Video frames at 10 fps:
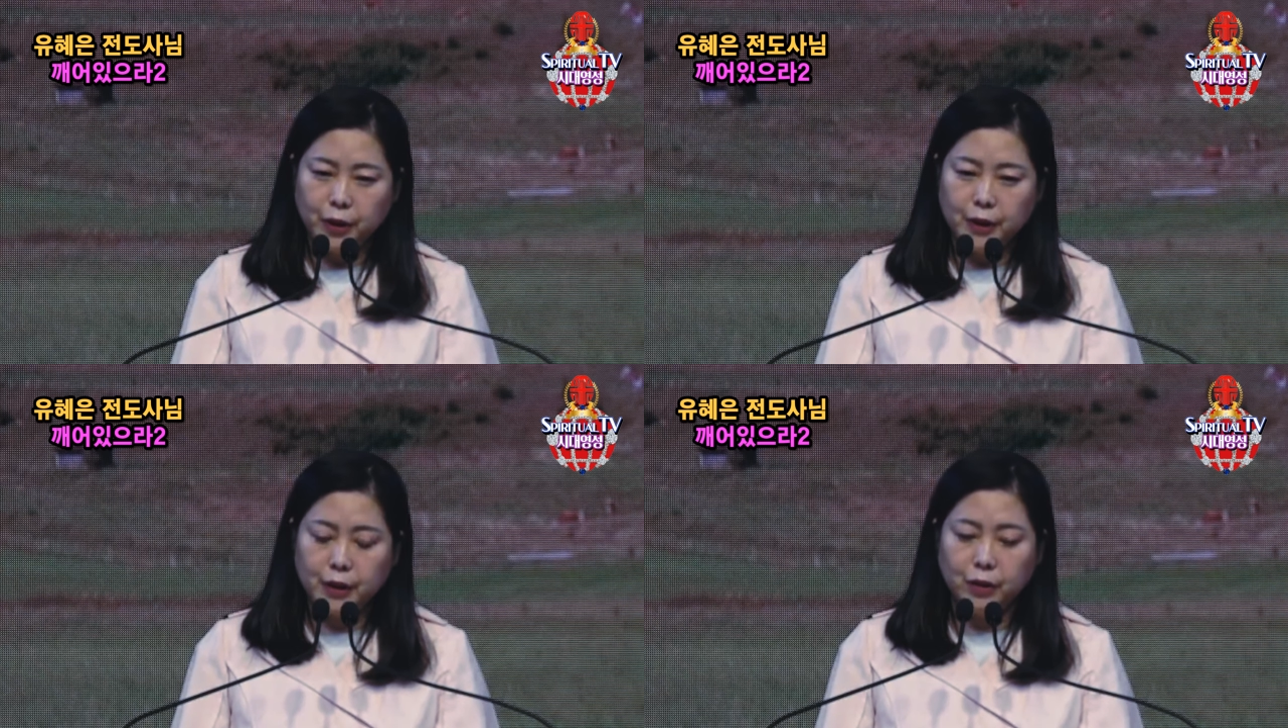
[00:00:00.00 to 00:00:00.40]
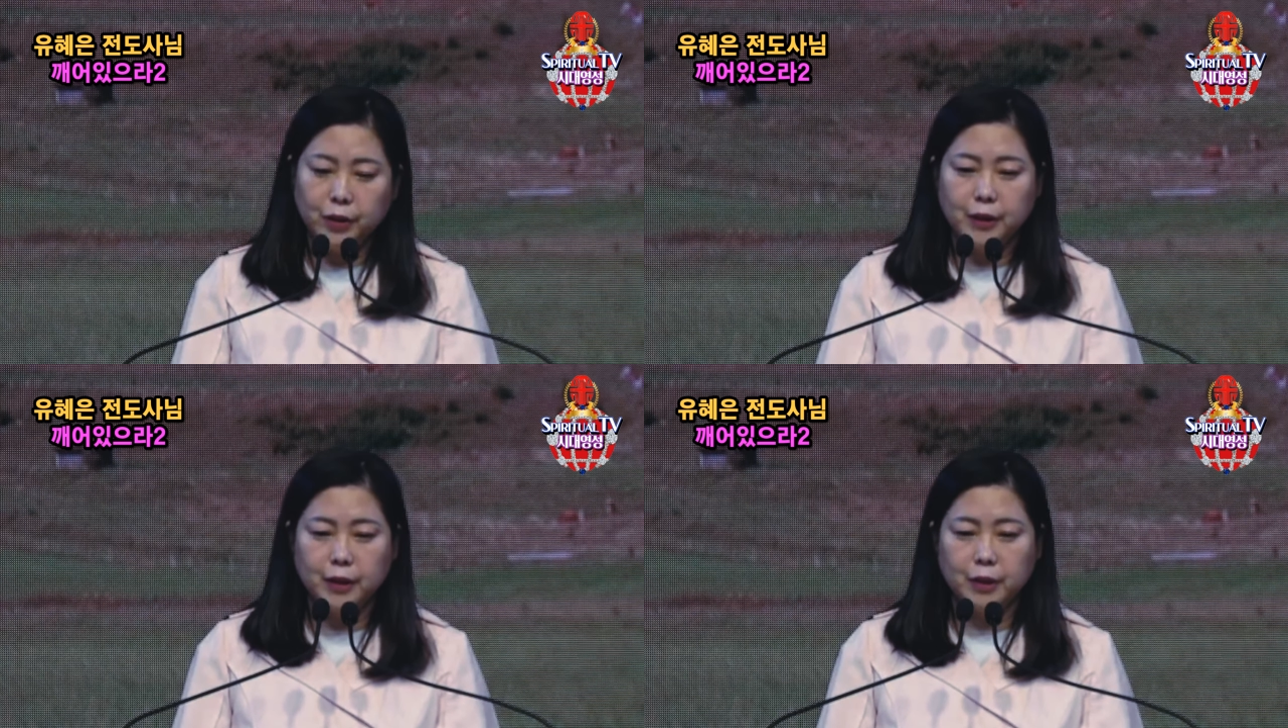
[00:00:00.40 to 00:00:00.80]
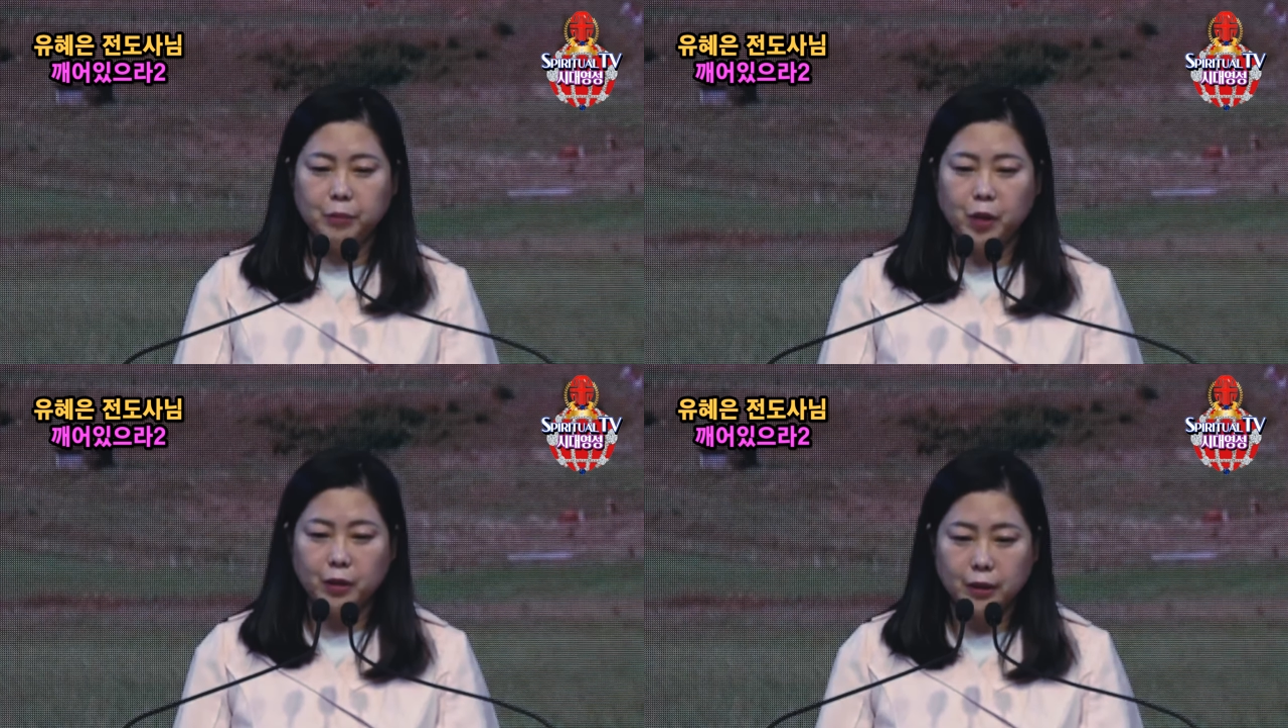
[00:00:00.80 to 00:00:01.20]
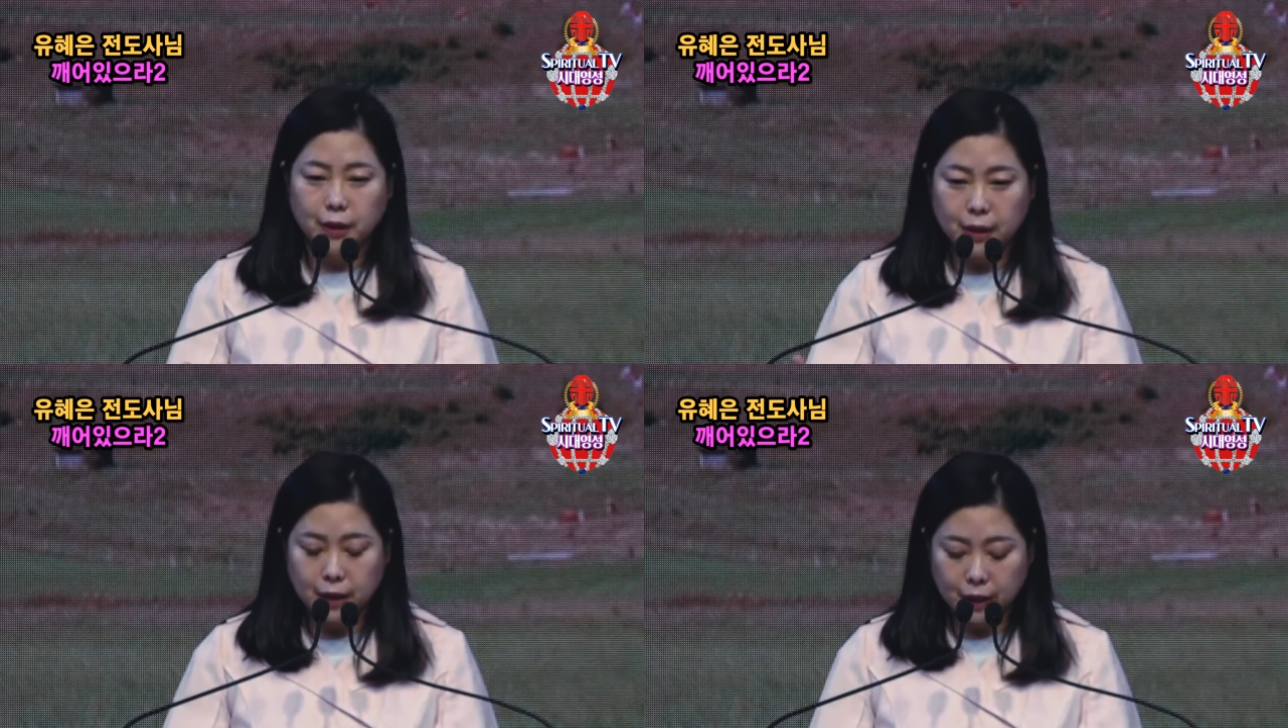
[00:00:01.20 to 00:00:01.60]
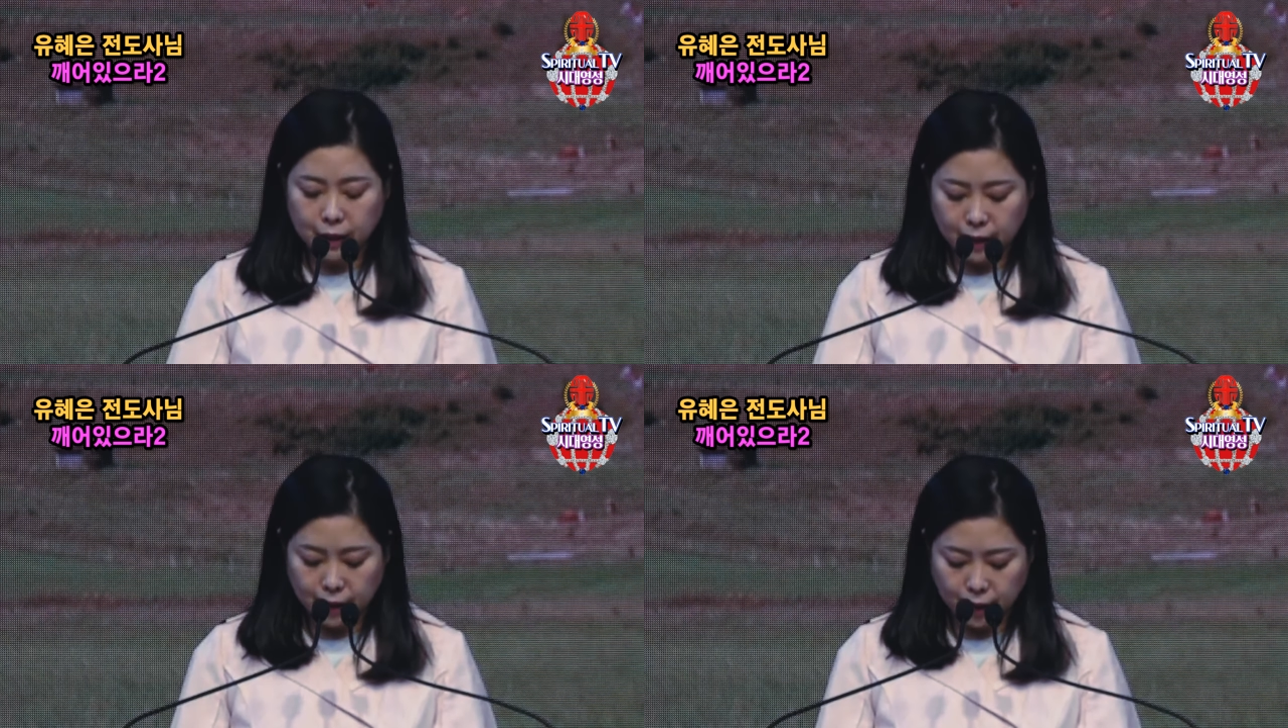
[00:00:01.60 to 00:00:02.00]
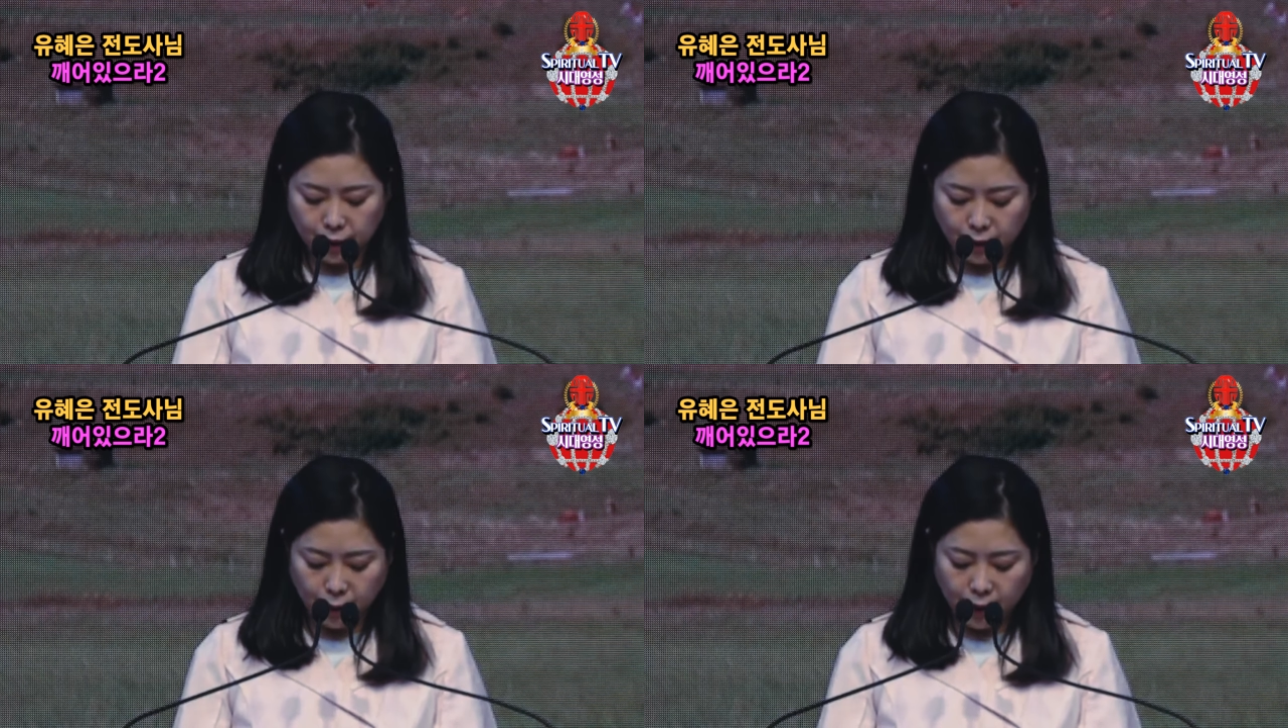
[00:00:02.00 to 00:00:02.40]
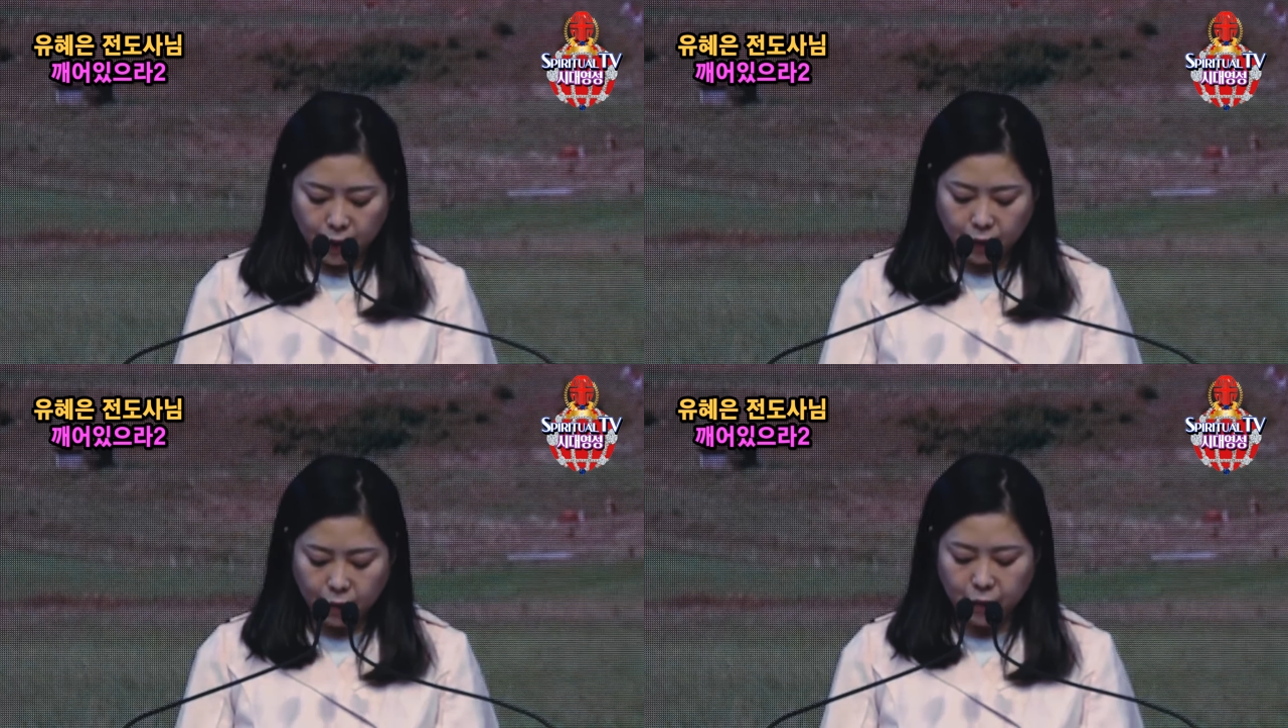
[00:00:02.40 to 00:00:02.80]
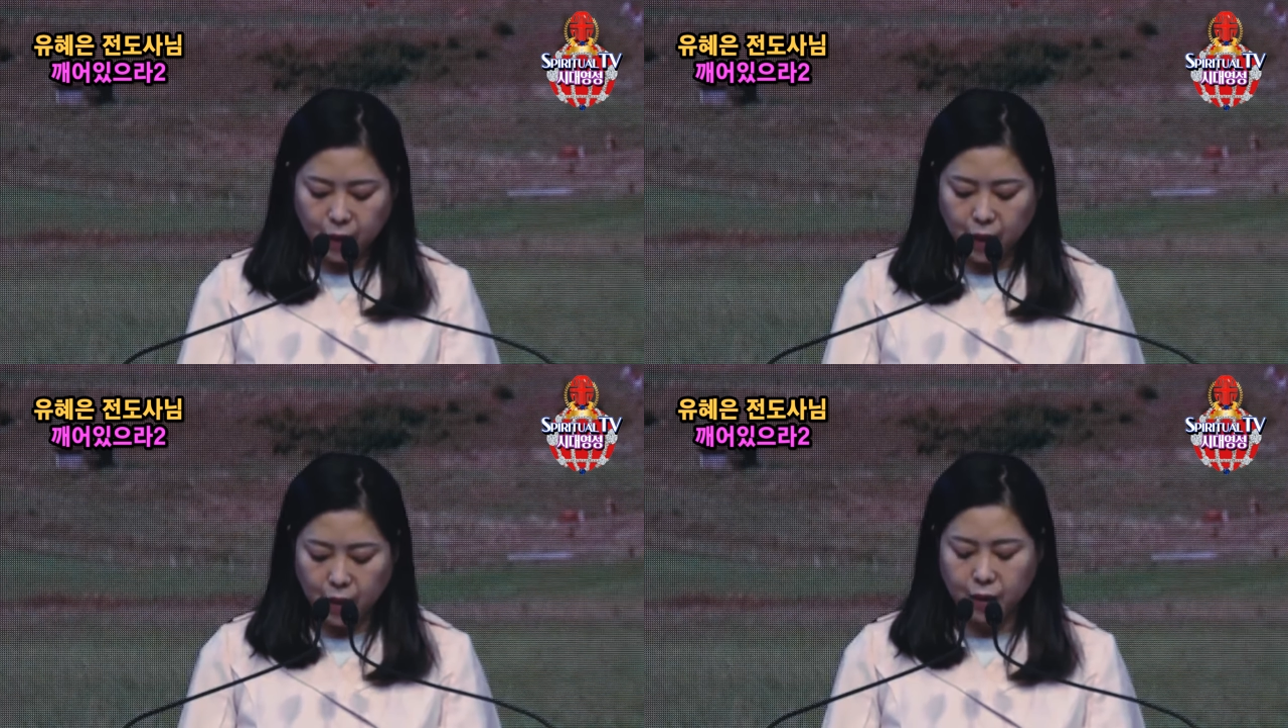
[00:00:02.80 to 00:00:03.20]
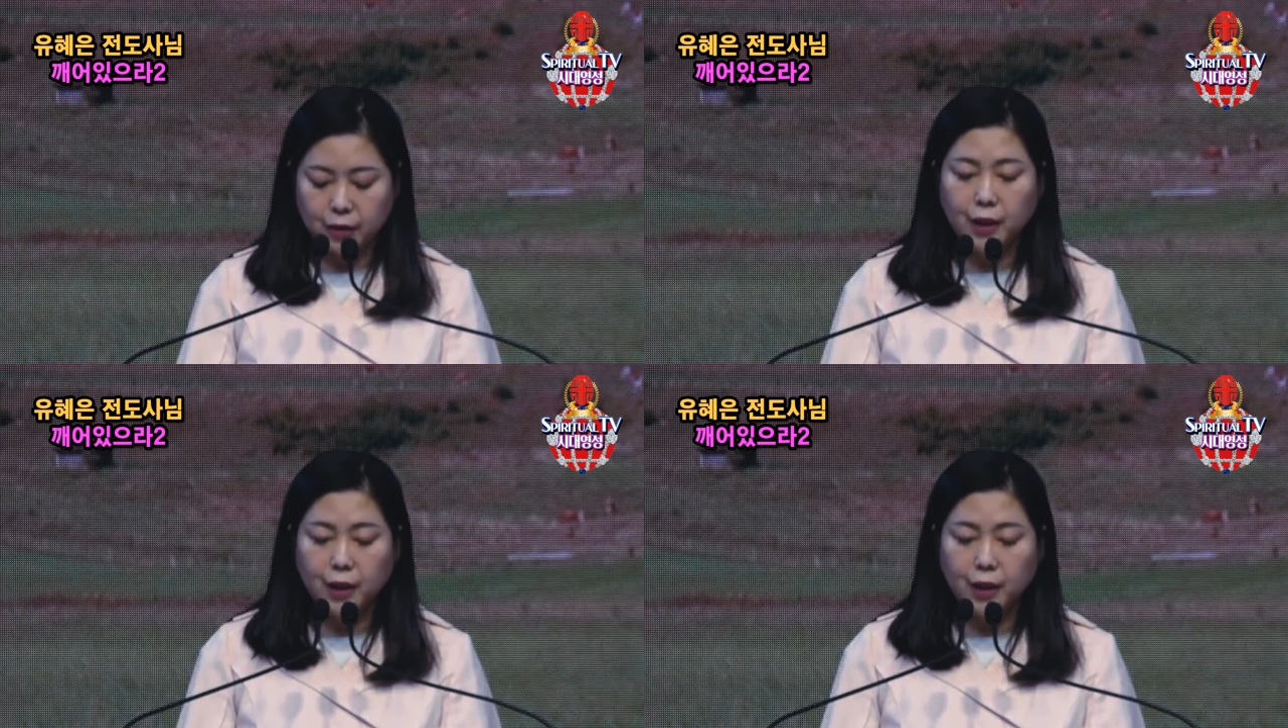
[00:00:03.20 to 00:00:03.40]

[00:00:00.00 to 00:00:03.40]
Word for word: 죄 지은 것이 있으면 즉시 즉시 회개할 것과